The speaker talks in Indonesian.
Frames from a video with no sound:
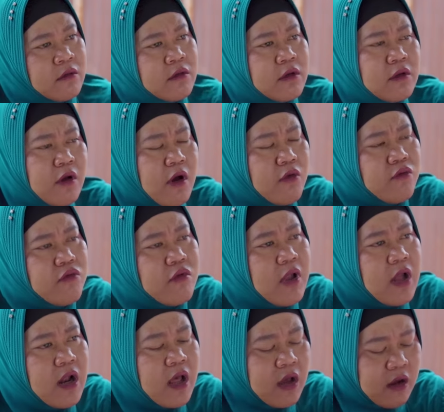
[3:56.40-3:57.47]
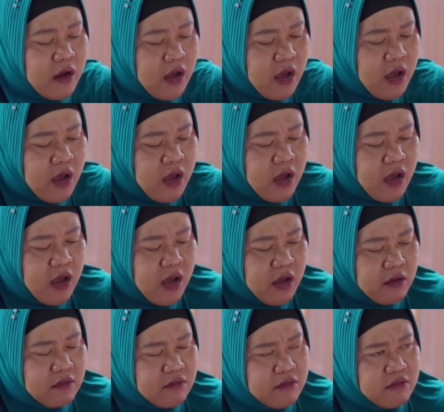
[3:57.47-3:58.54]
Ih nggak usah lah kak.
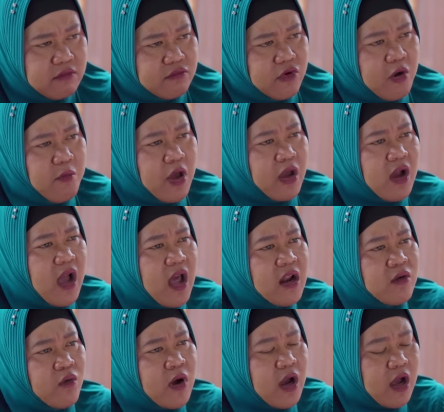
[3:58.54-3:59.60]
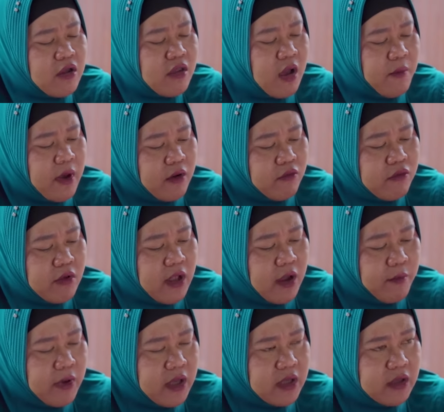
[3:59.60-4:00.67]
Udah baik kali lu kakak sama aku
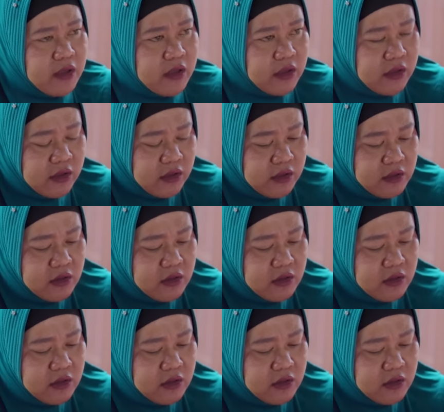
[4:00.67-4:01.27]
selama ini.